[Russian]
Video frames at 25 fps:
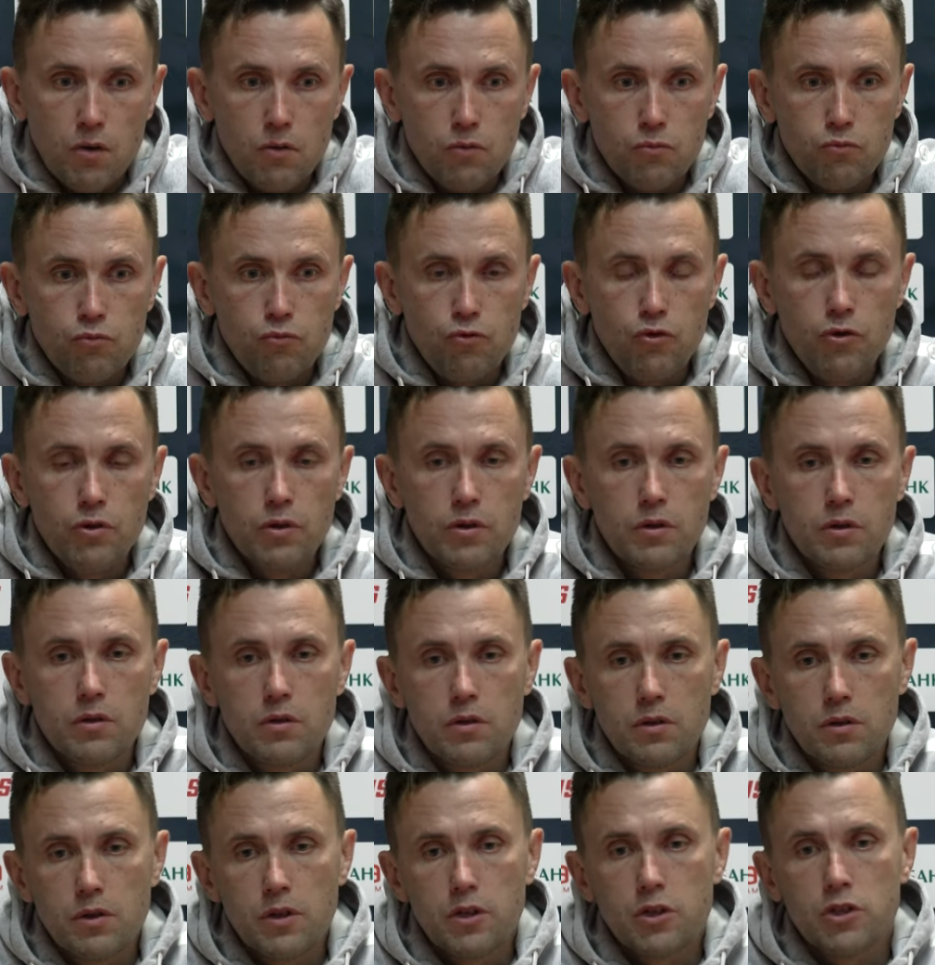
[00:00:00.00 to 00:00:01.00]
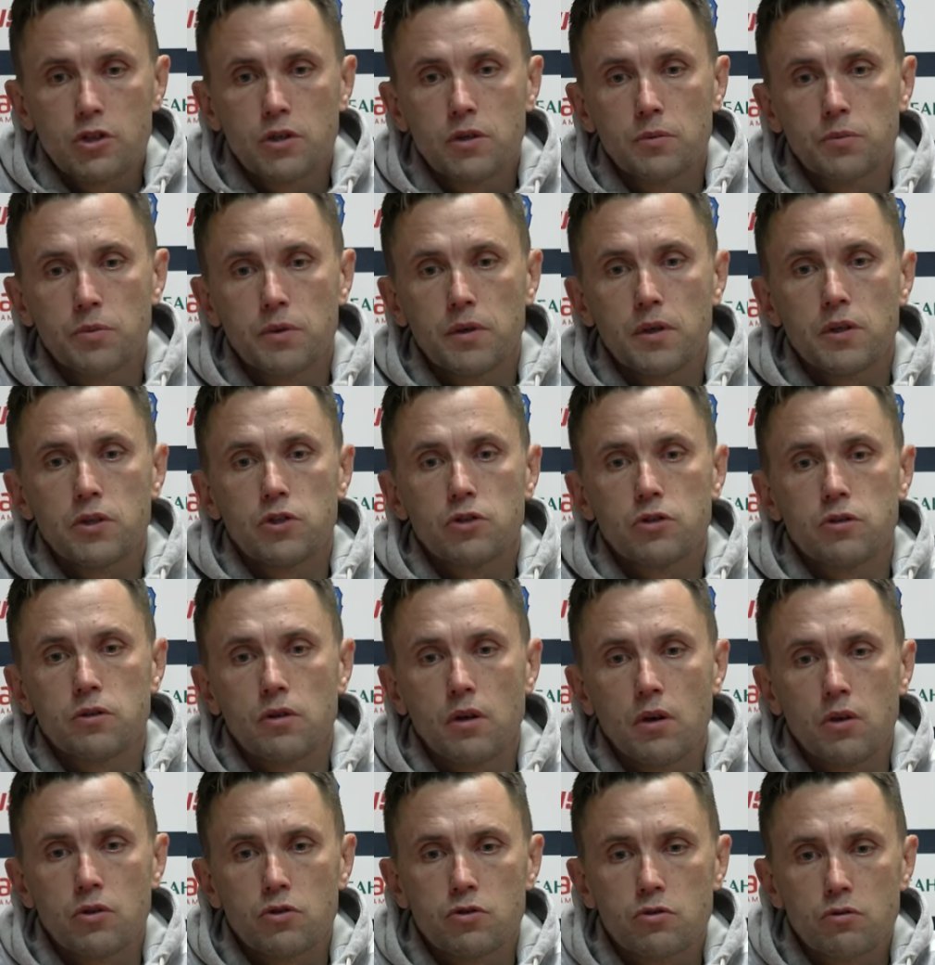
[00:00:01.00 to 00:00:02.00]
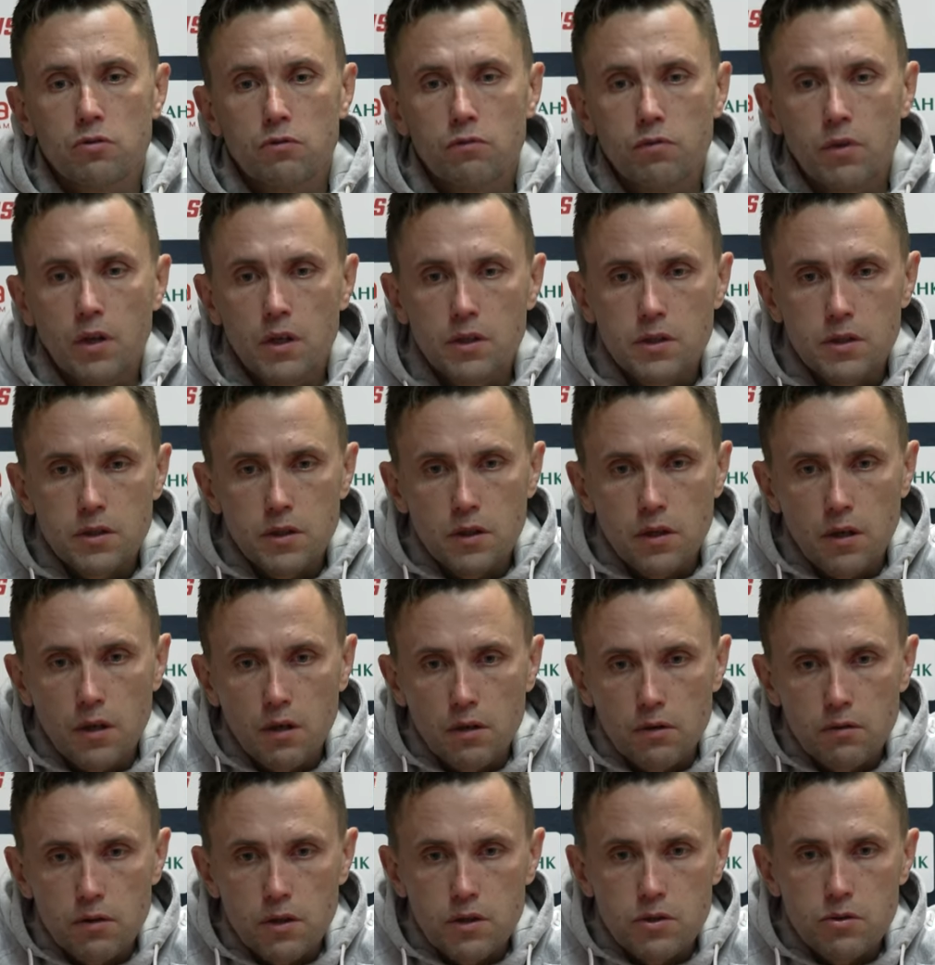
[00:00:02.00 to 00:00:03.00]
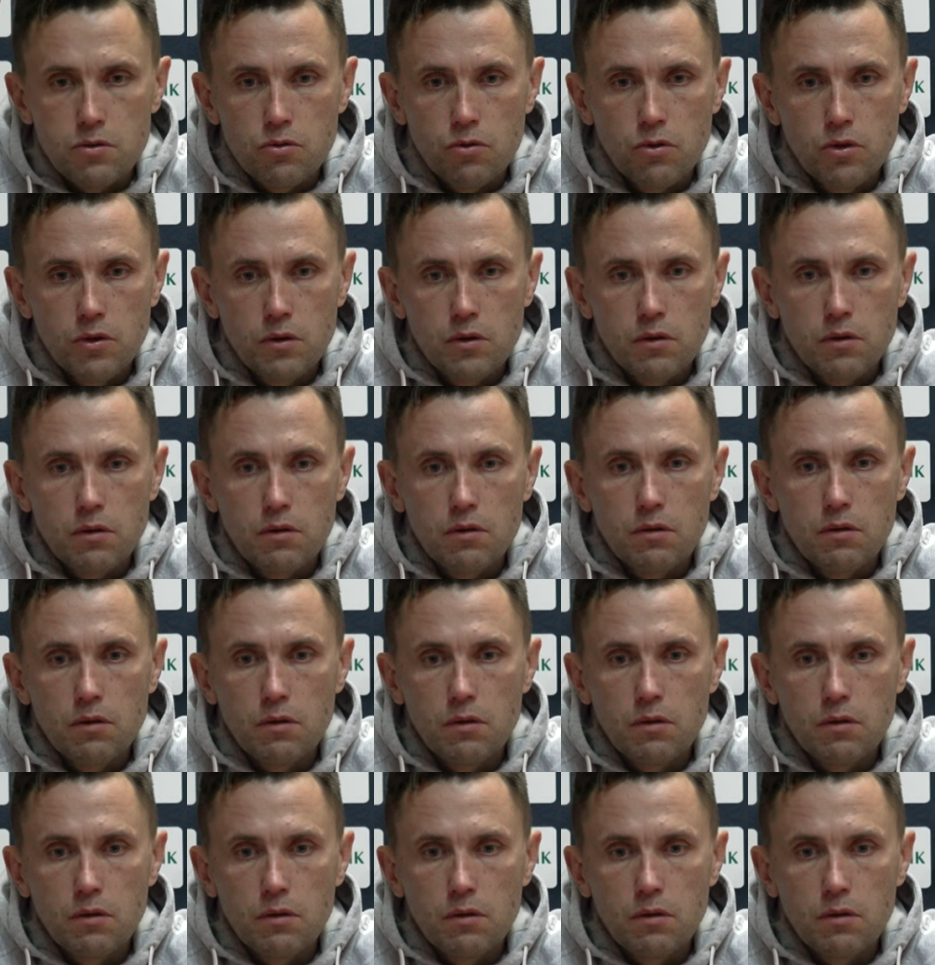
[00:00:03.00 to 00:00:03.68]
Нет, это не ошибка. Я считаю, что Влад сыграл достойно.